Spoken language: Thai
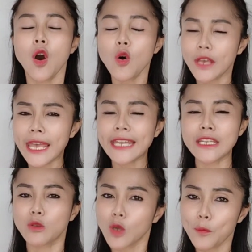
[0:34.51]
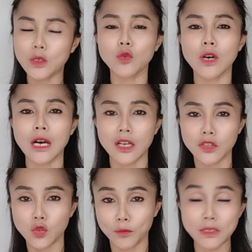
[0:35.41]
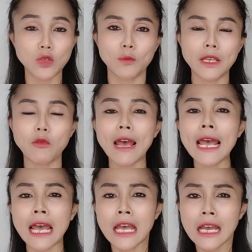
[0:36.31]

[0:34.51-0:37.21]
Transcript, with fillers: โอเค เดี๋ยวเรามาดูส่วนผสมเลยว่า